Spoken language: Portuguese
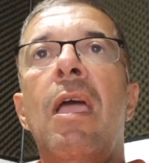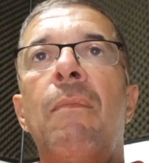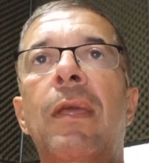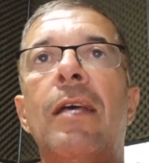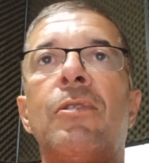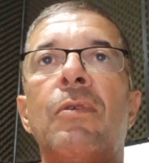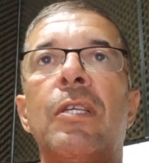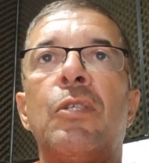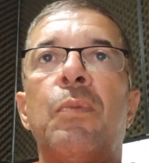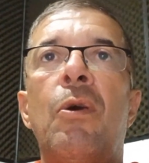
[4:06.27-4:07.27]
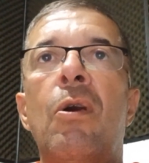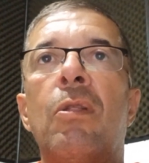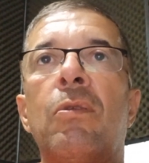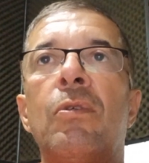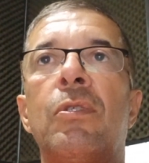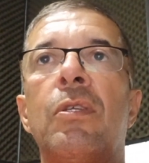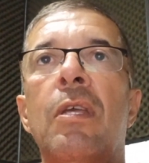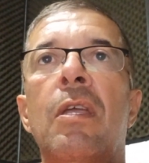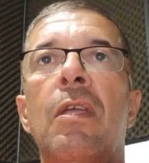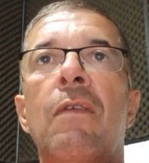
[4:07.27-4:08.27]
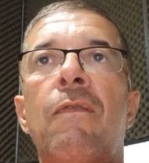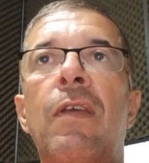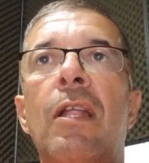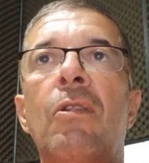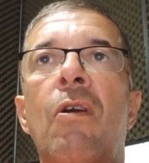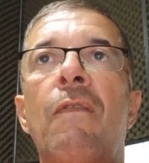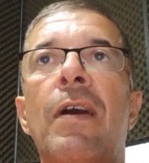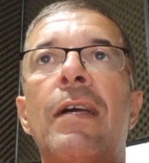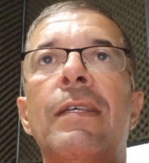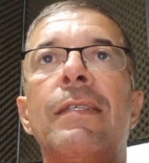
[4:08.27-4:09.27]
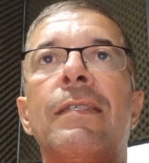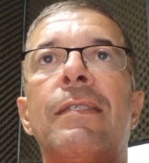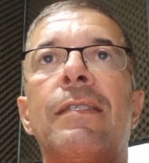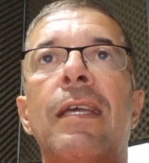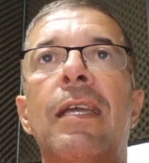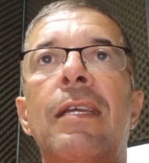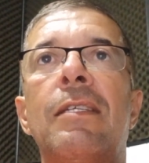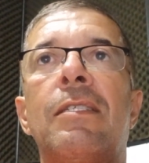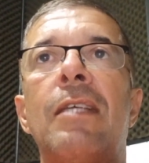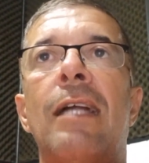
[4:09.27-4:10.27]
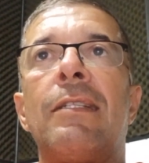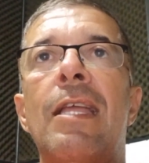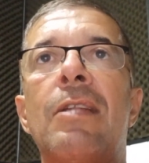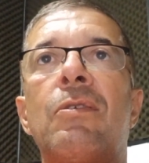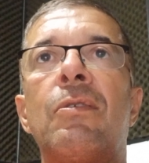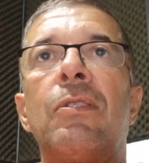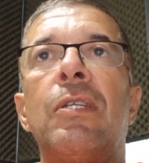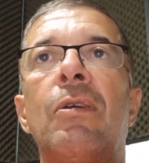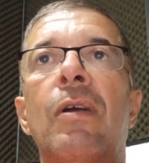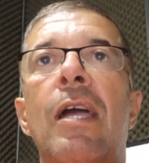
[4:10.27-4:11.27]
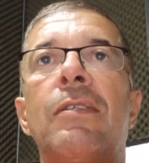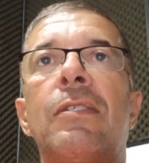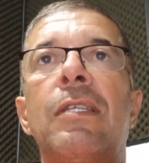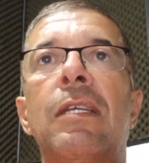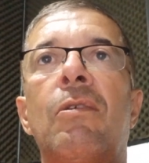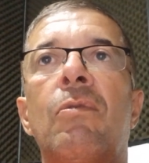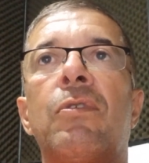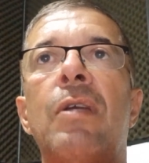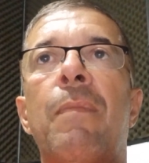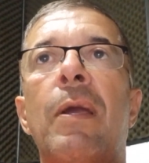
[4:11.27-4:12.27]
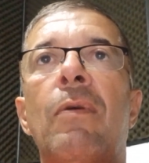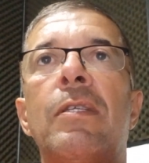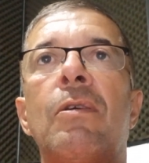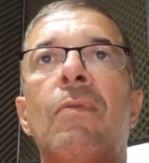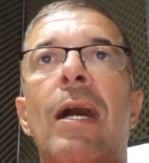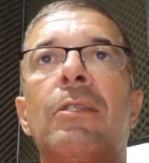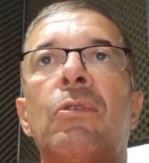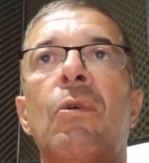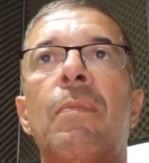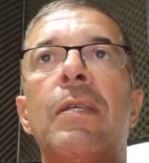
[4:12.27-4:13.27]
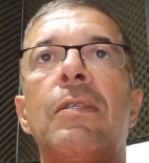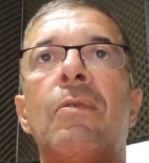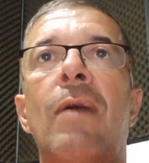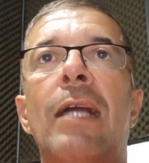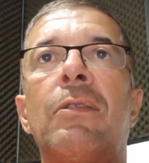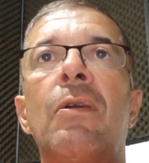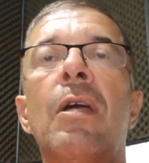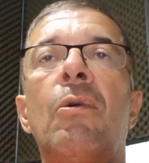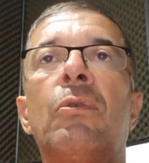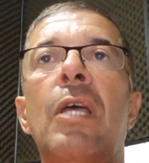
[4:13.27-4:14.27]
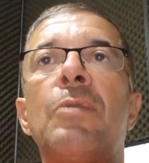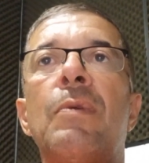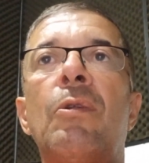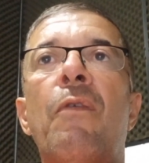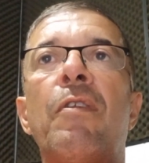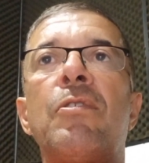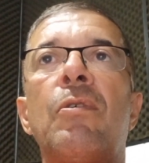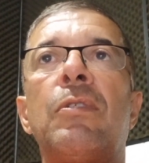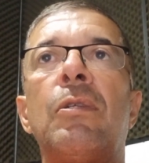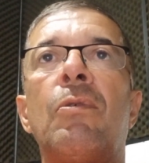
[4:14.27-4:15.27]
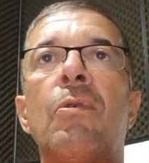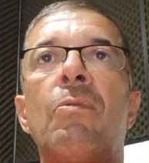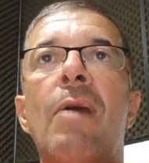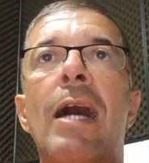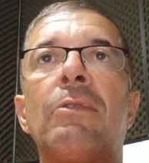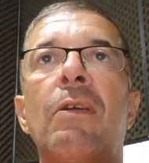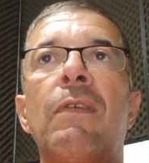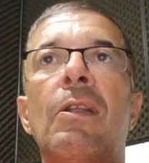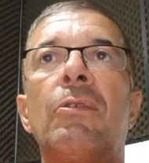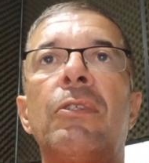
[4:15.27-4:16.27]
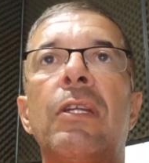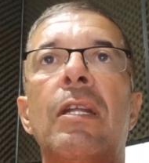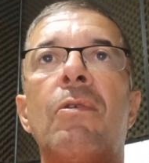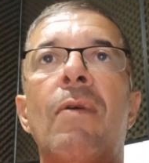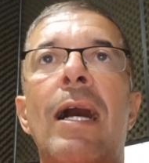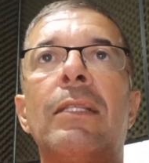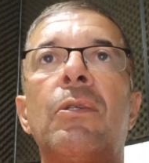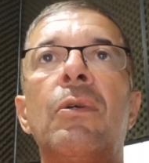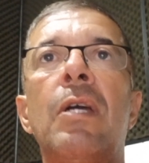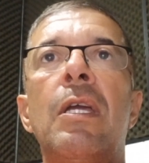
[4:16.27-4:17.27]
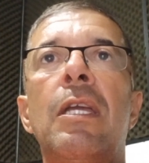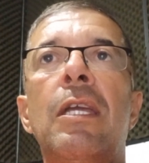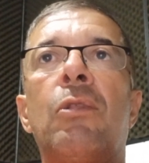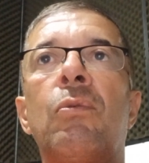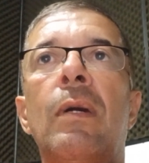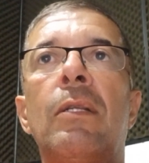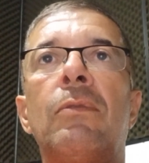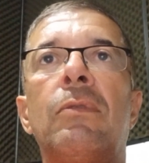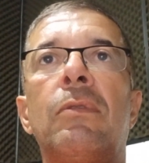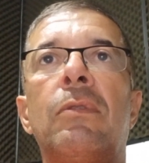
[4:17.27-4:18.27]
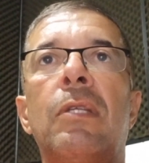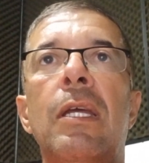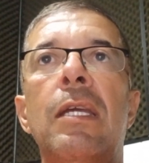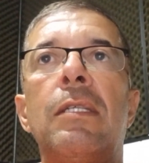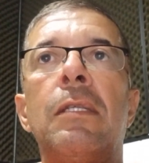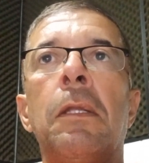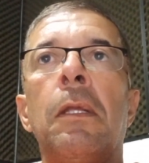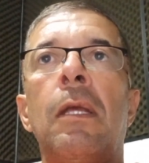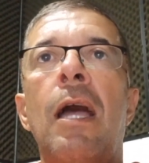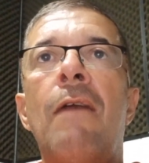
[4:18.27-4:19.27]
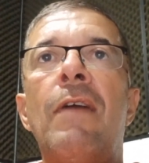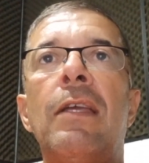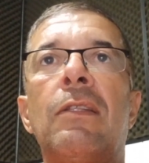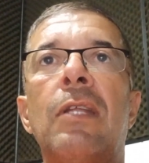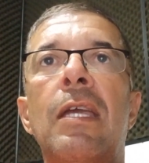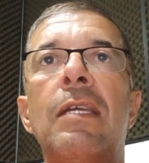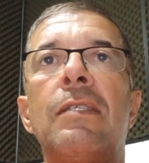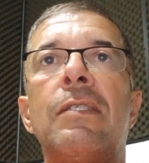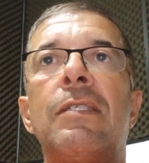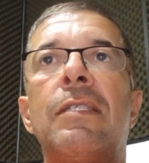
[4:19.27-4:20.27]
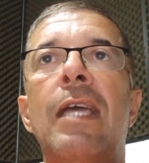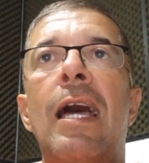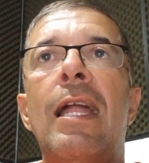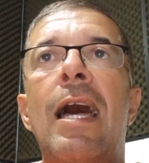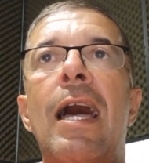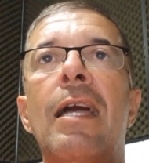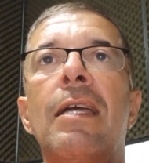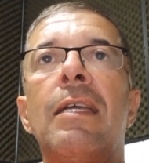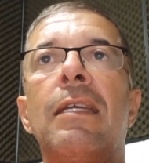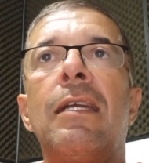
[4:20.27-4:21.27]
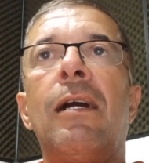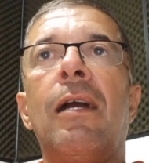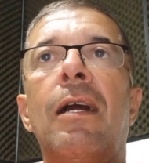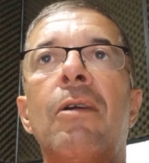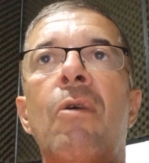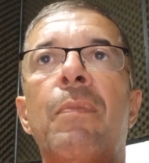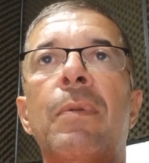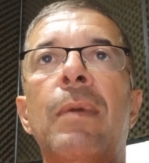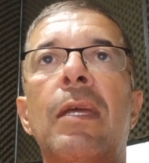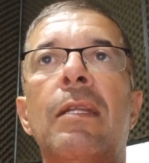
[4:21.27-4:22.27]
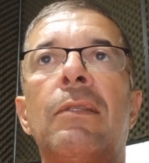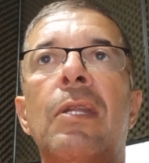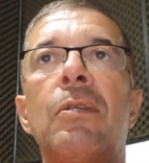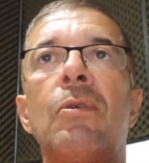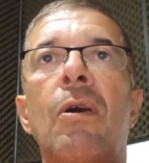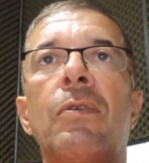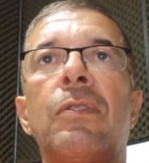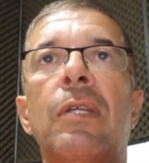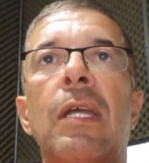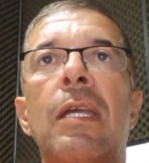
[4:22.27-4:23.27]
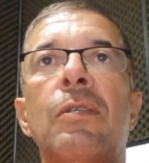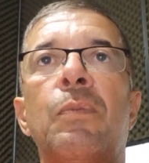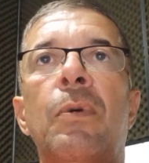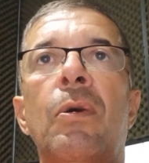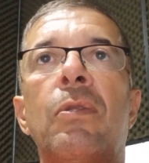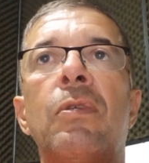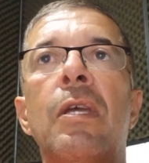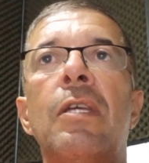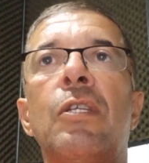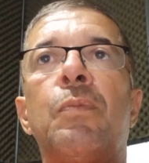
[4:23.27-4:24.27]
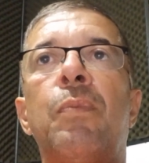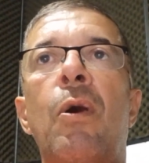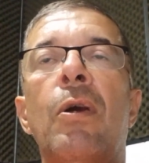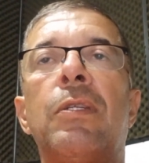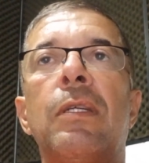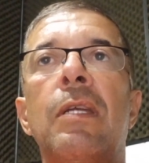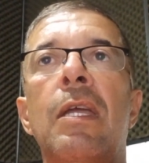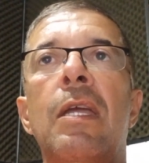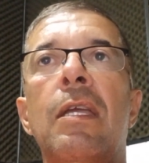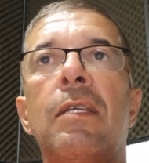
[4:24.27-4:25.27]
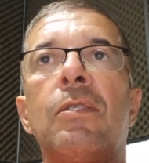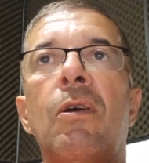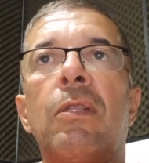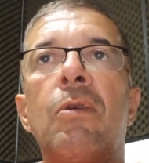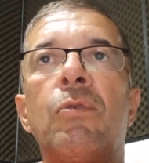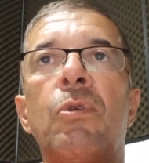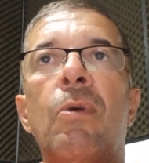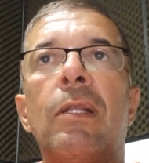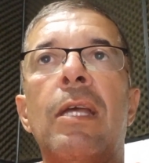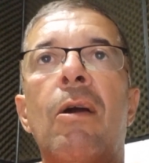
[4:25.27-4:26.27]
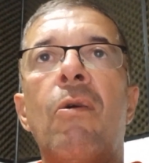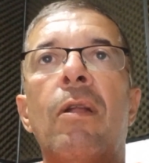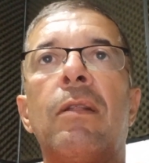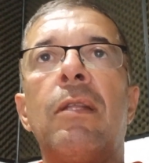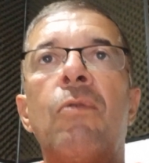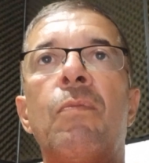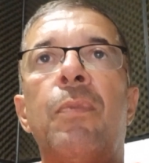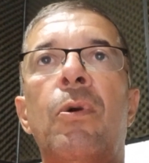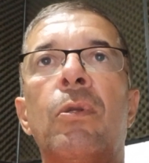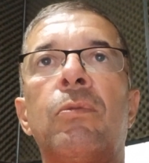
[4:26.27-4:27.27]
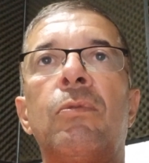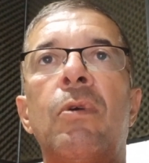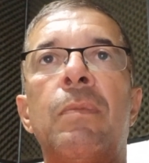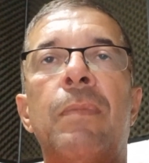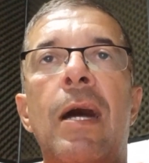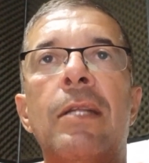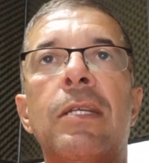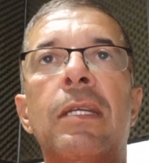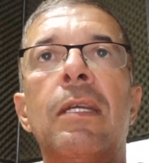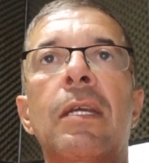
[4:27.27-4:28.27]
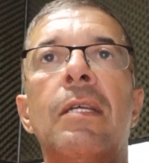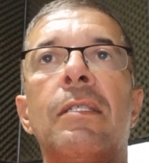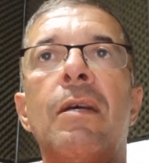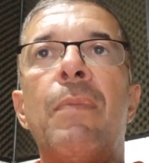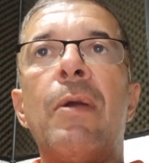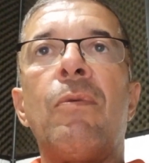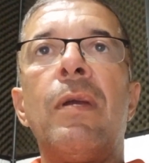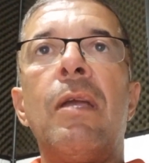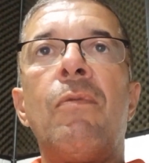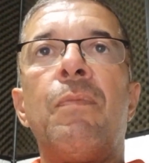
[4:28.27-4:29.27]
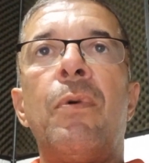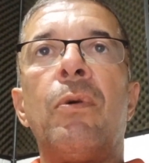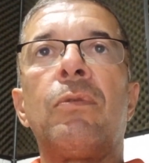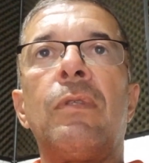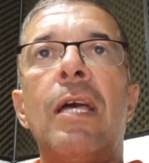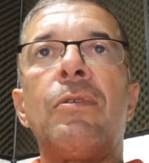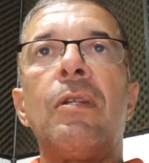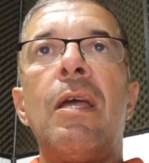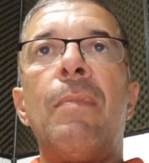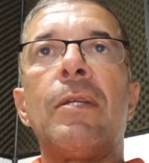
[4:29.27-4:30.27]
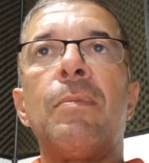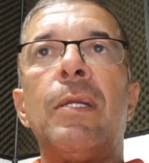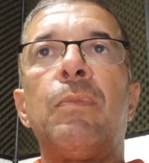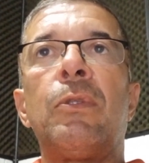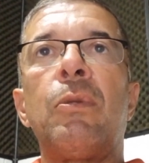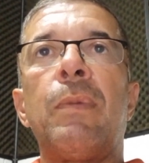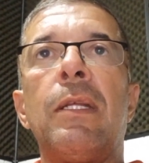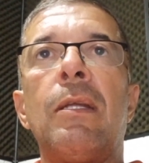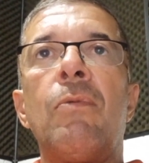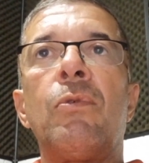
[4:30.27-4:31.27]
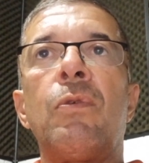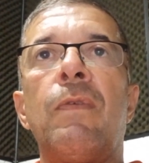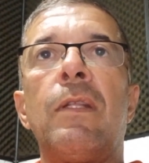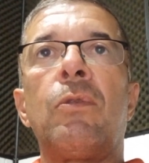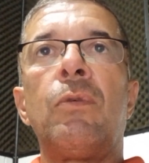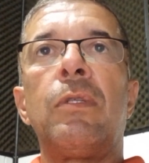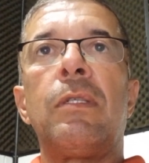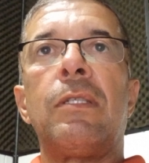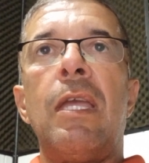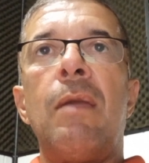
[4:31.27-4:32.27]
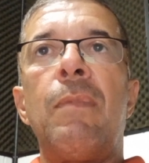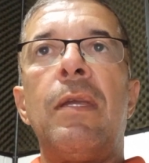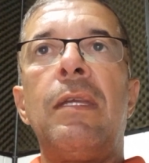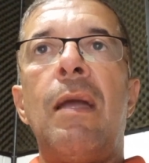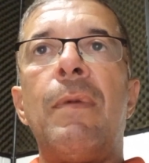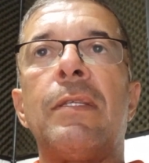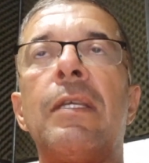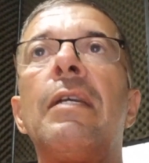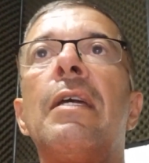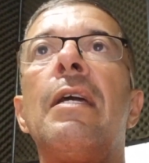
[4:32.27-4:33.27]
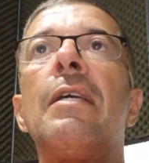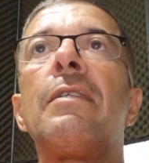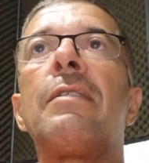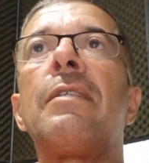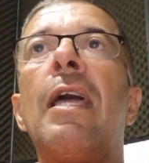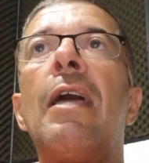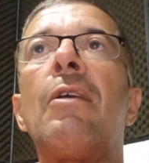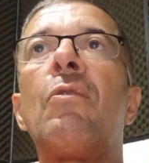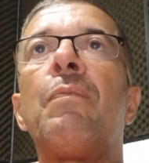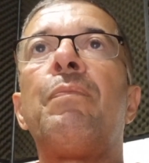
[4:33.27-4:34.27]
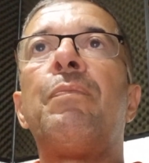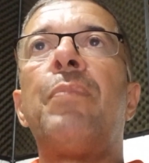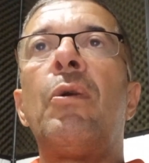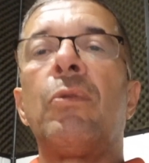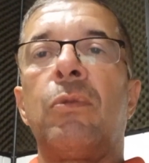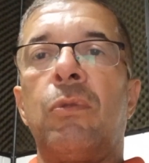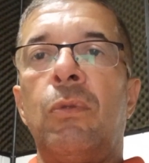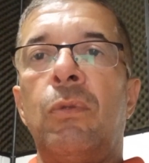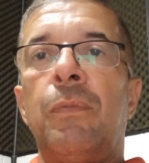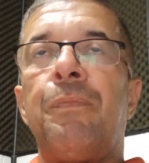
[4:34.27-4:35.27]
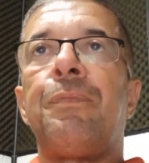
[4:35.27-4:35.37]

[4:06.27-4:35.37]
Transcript: Mirassol 6 pontos, Vila Nova 6, Atlético de Goiás 5, Chapecoense 4, Tombense 4, o décimo é Novo Horizontino com 4, vem Londrina 4, Ituano 3, Havaí 3, Ceará, que ganhou a primeira em 3 jogos, 3 pontos, Esporte que só tem um jogo até agora, tem um ponto no empate aí. Sampaio Correia, um ponto. Na zona de rebaixamento, Ponte Preta, um. Juventude, CRB e ABC, zero ponto.